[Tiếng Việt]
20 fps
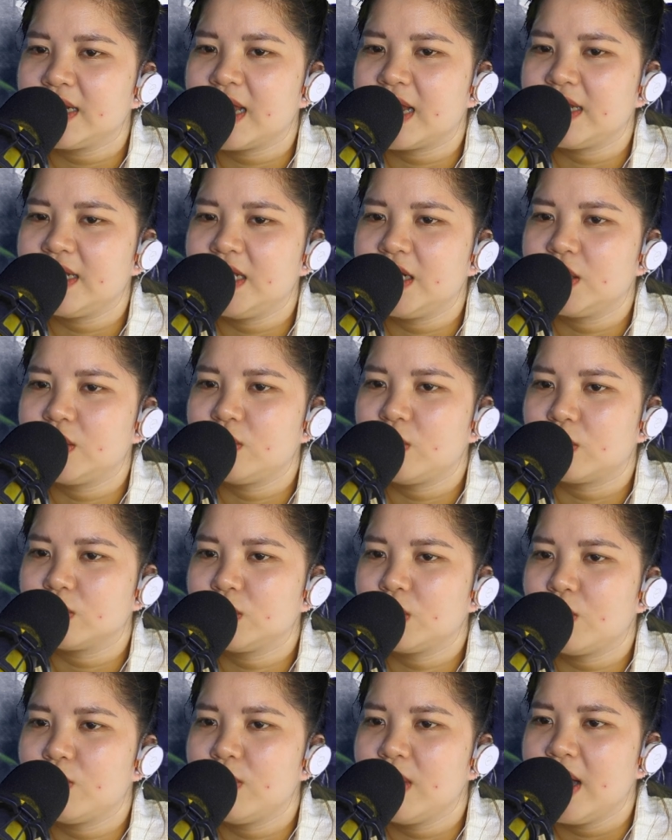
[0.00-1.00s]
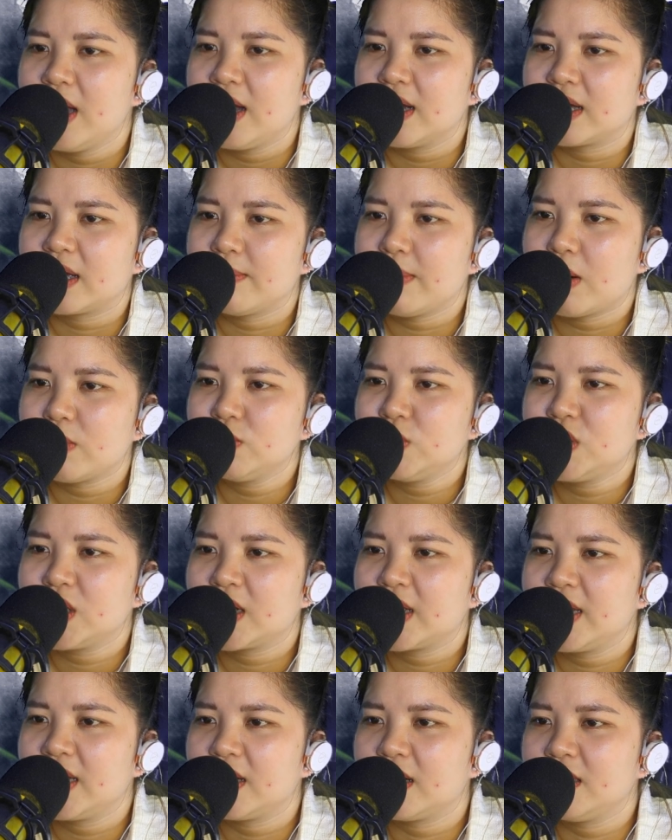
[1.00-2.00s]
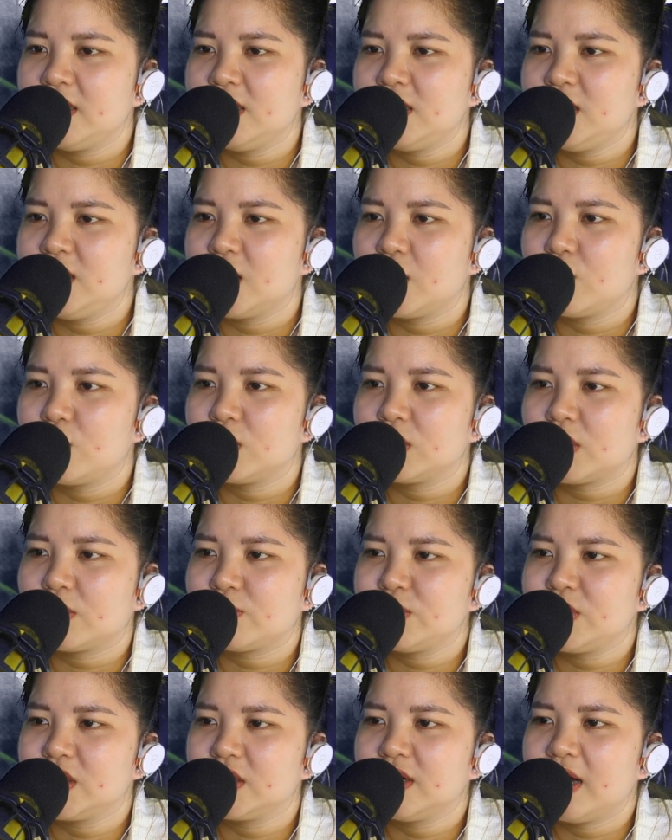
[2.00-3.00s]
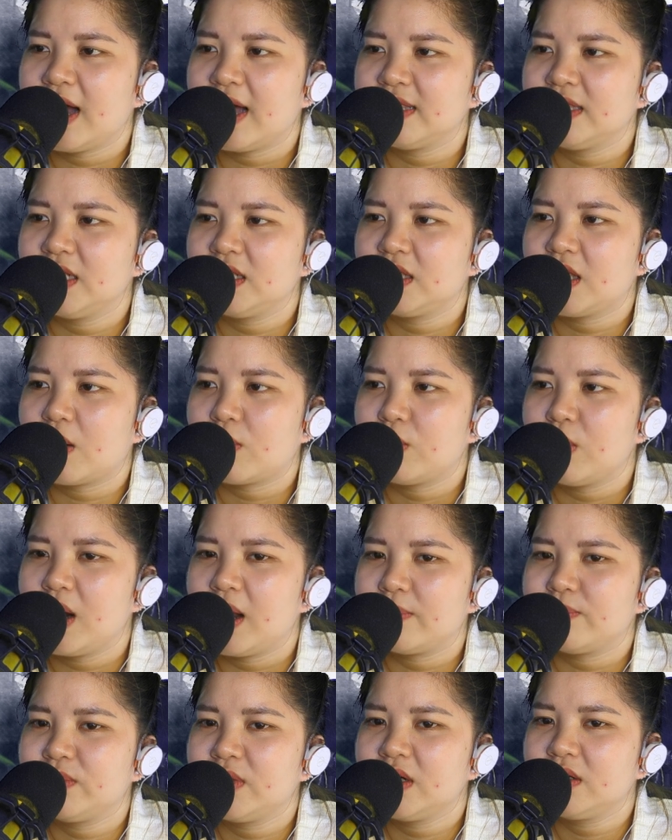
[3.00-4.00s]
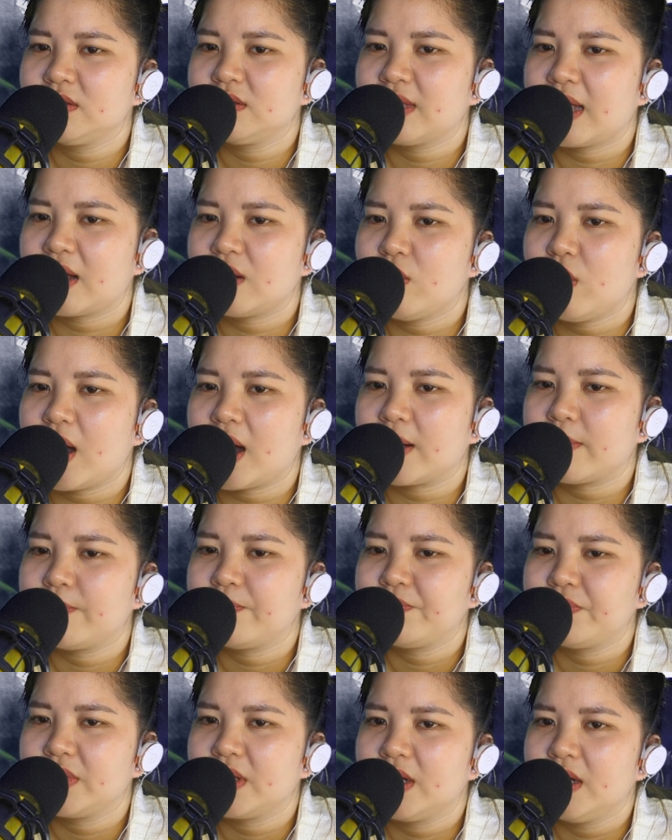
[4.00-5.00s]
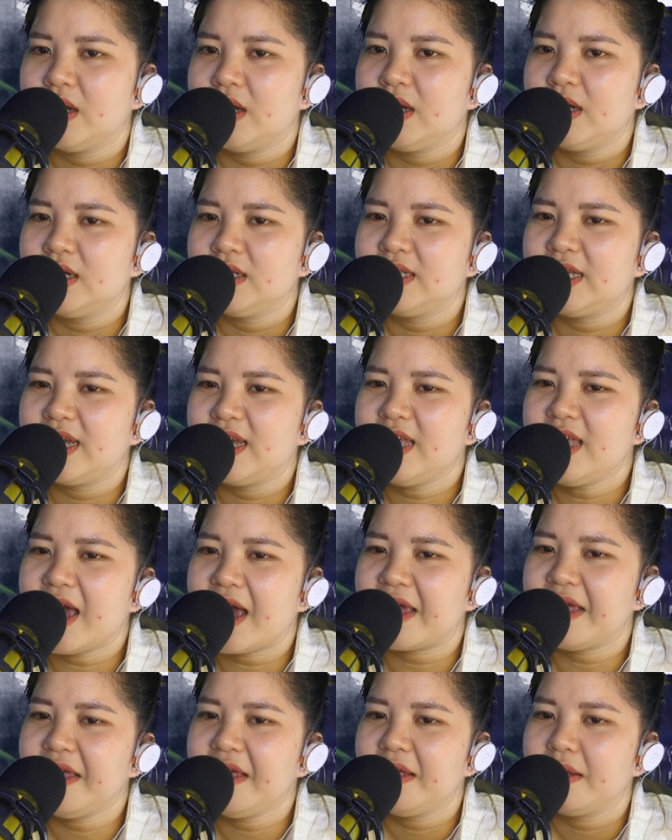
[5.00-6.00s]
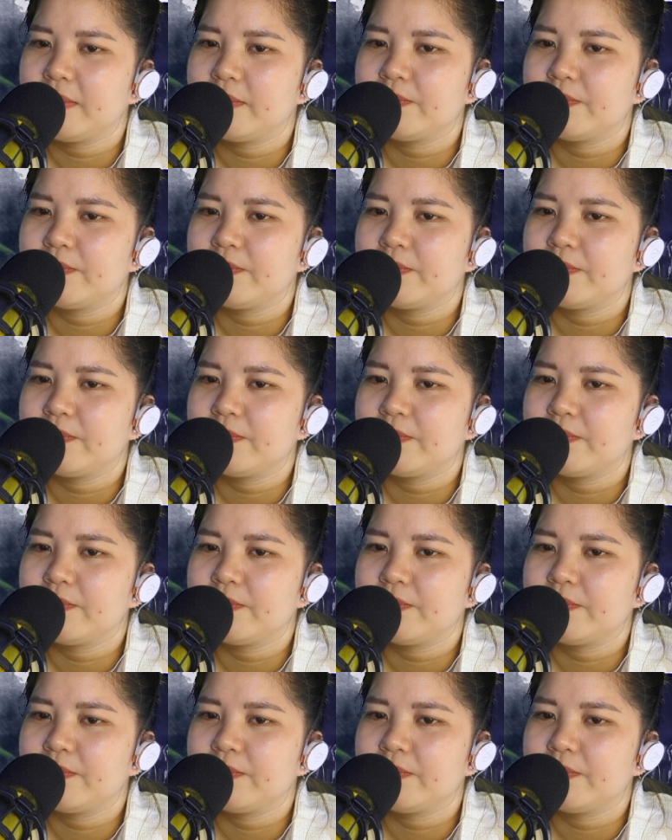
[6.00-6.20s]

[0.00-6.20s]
Đại địa nổ tung, cái bóng xuất hiện ở dưới chân của tộc trưởng Hải Tinh tộc lập tức tán loạn. Chỉ vậy?